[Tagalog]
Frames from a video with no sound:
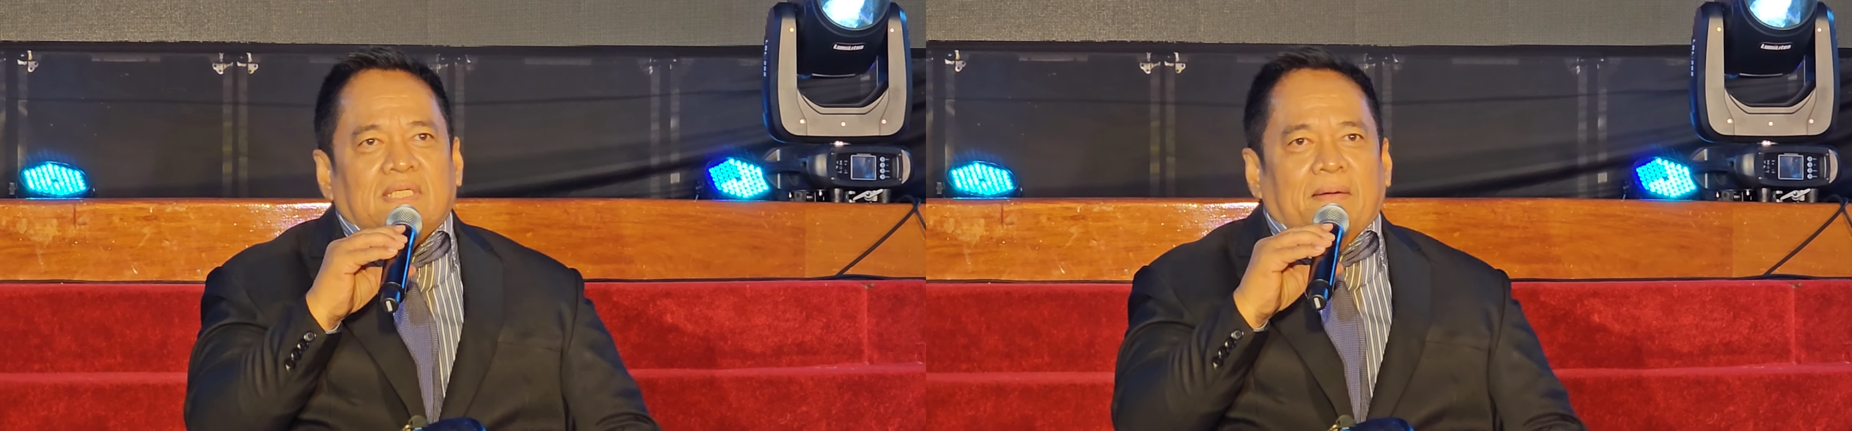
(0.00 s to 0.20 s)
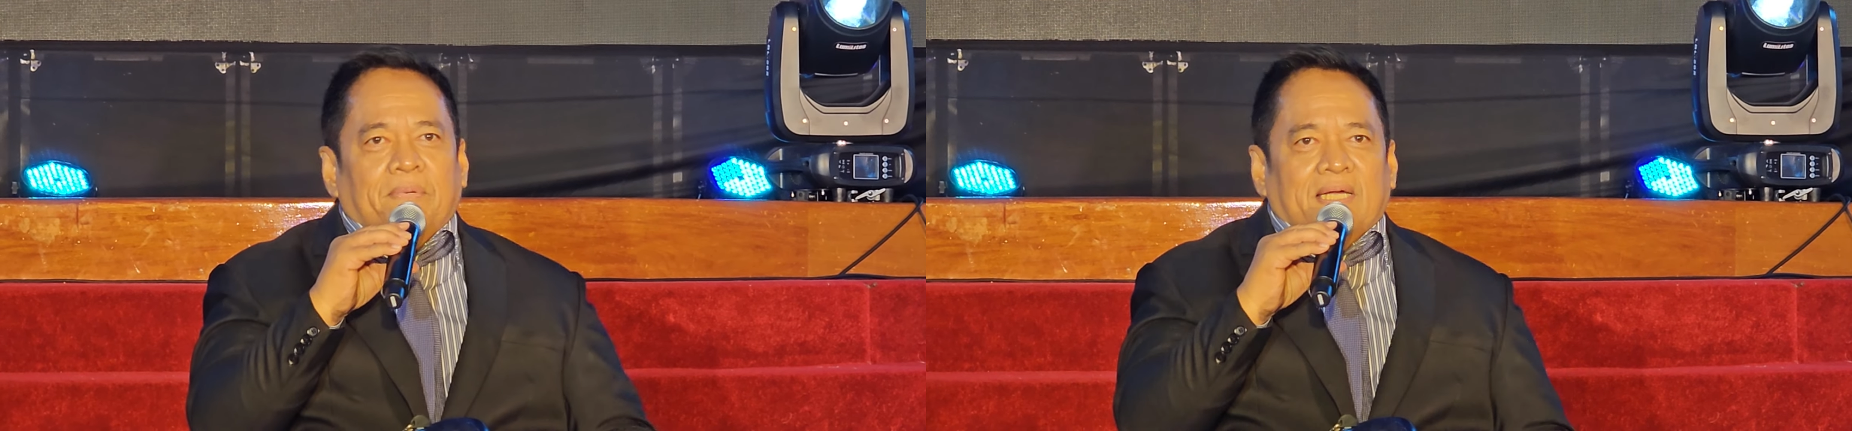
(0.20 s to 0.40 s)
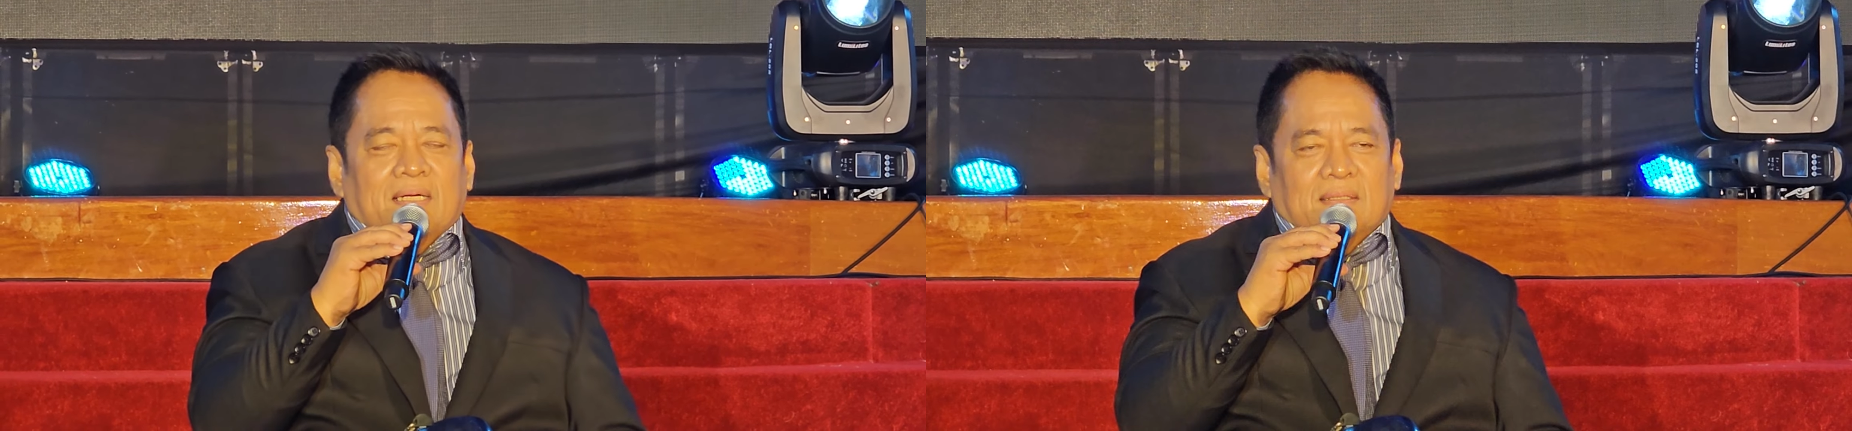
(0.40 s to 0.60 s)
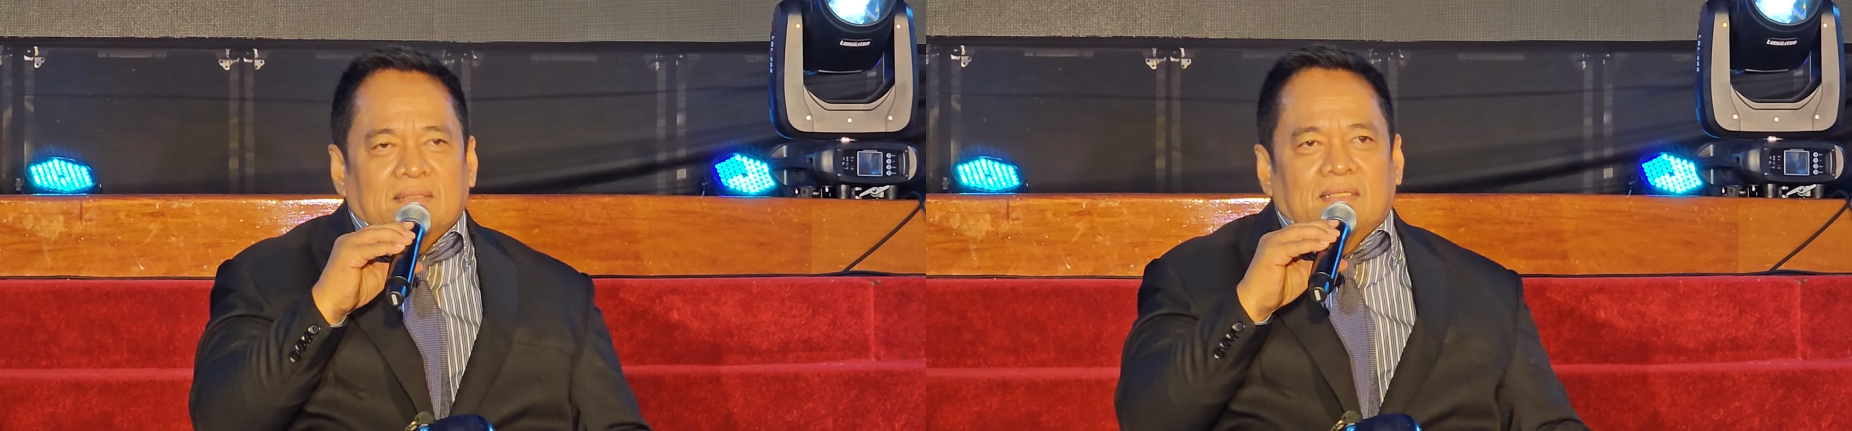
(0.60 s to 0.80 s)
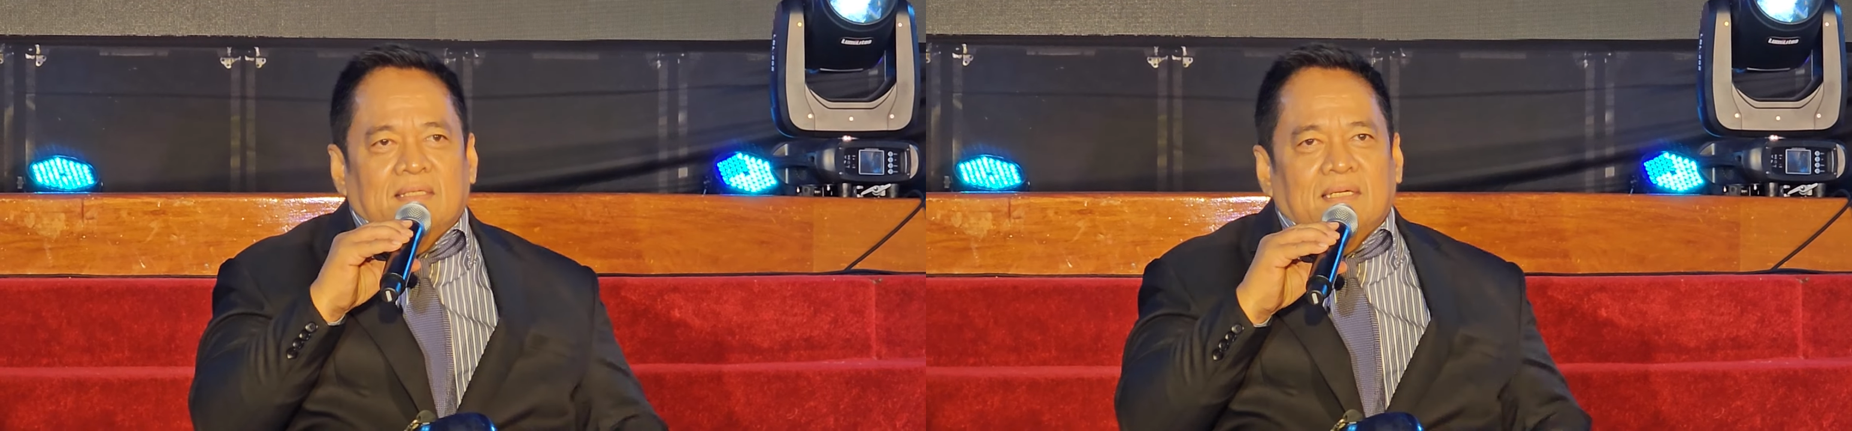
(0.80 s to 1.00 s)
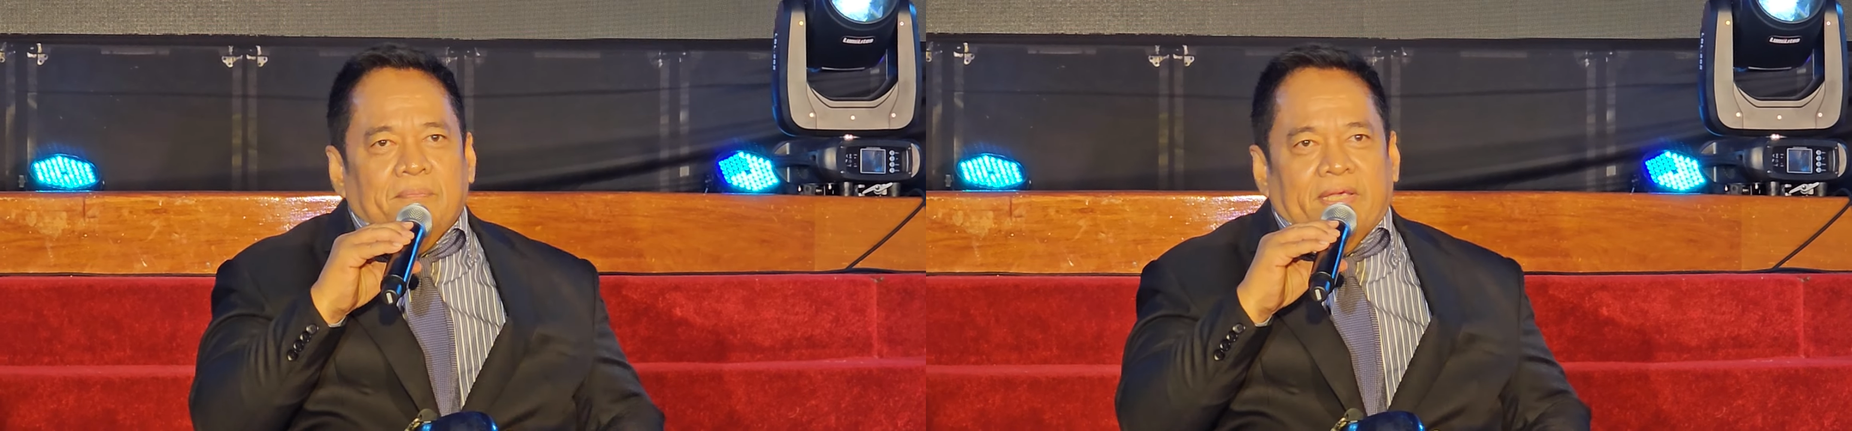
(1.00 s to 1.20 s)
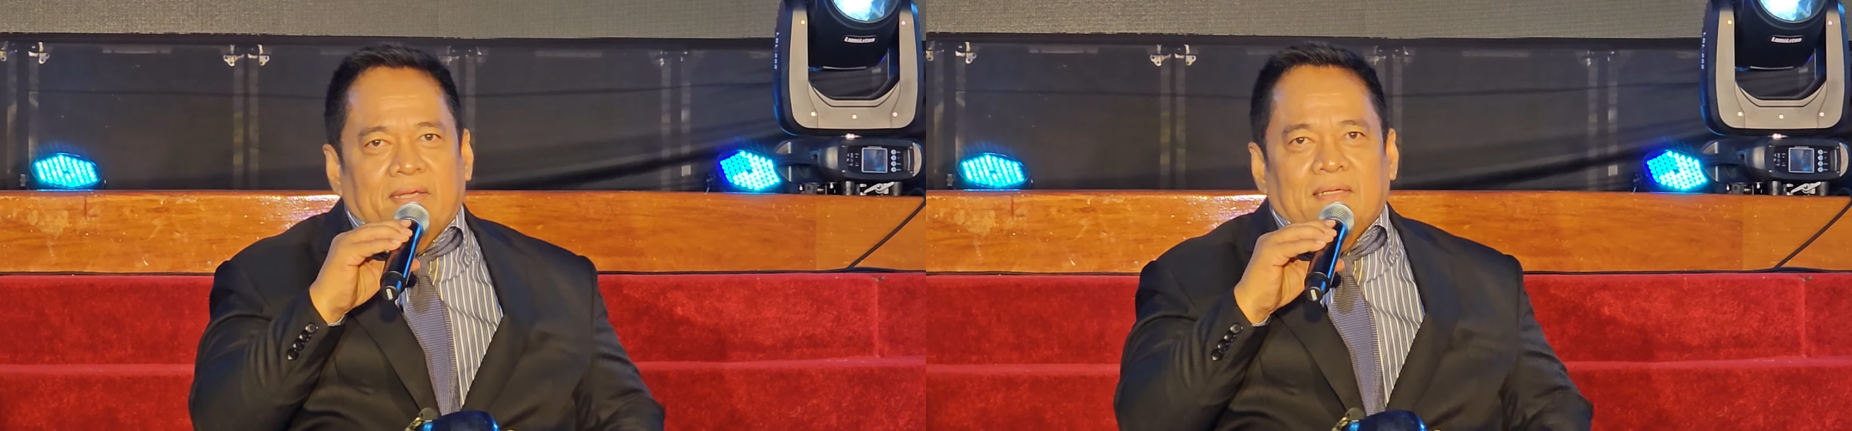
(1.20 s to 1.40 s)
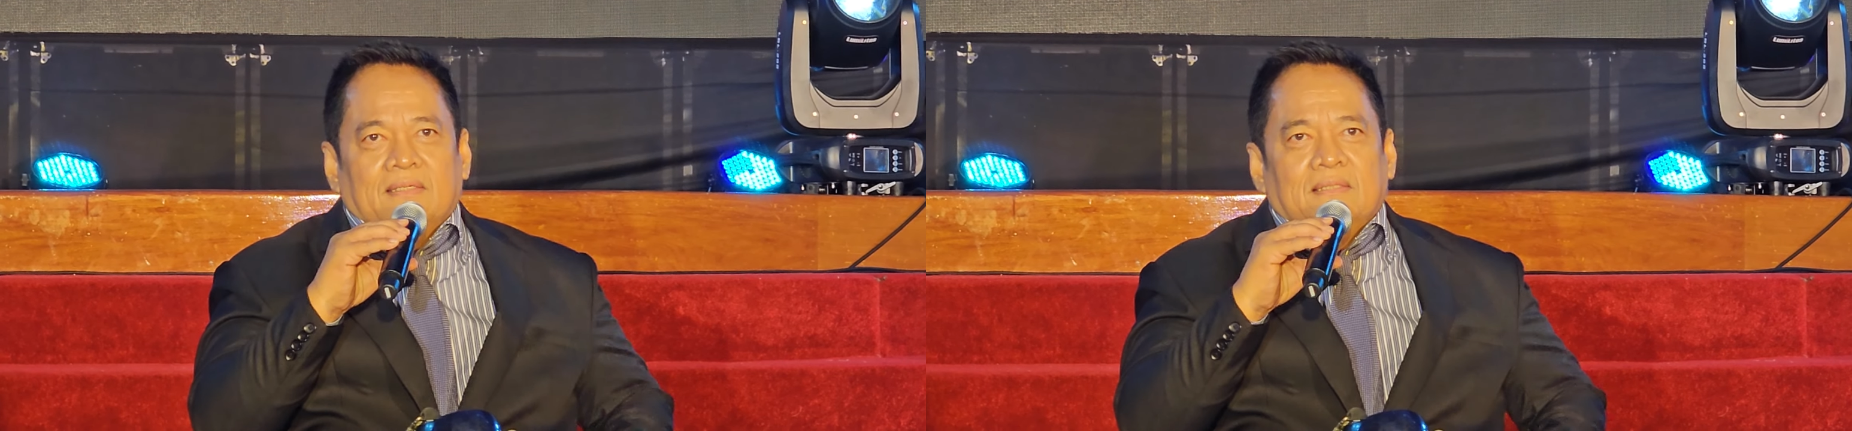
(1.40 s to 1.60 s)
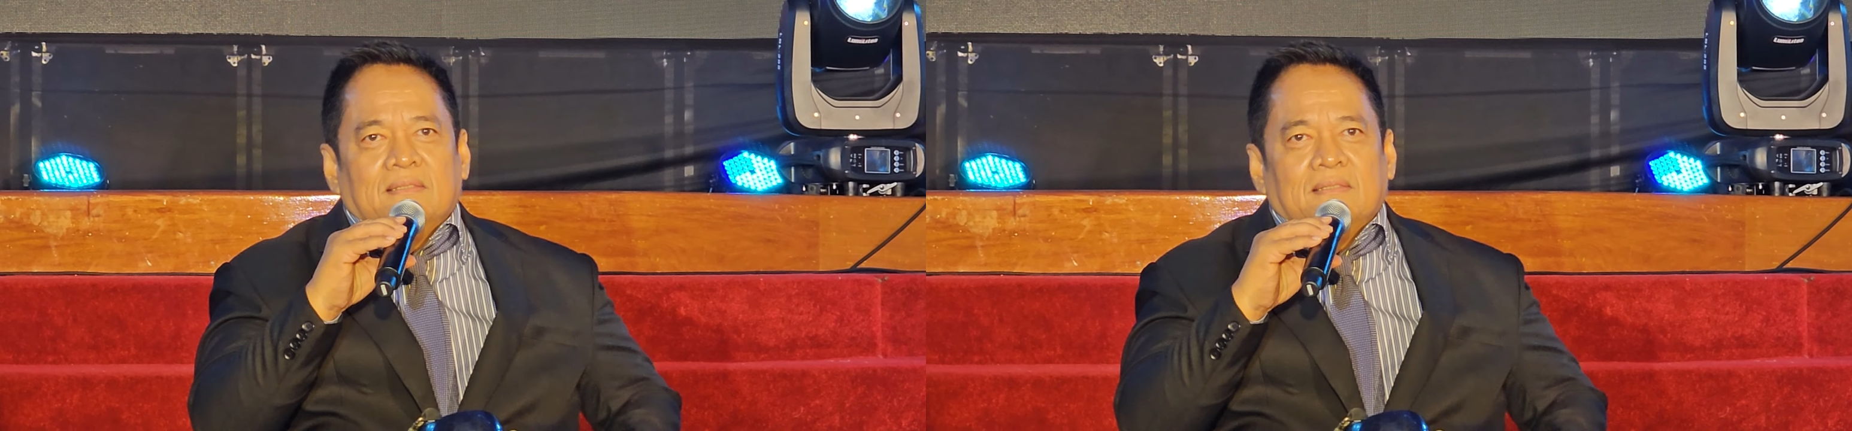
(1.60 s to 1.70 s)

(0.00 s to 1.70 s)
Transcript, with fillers: napakagandang gabi